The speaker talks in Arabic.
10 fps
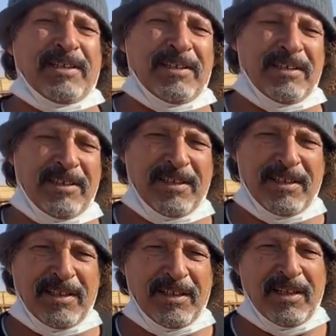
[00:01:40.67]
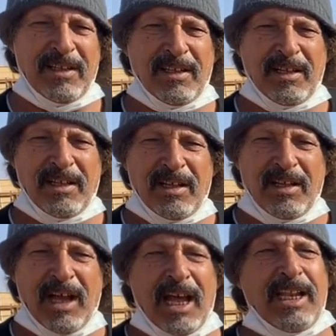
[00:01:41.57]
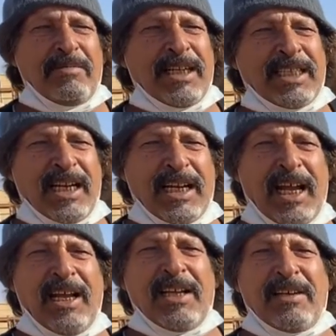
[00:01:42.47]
طيب واللي ما تلقح الناقه اللي ما تلقح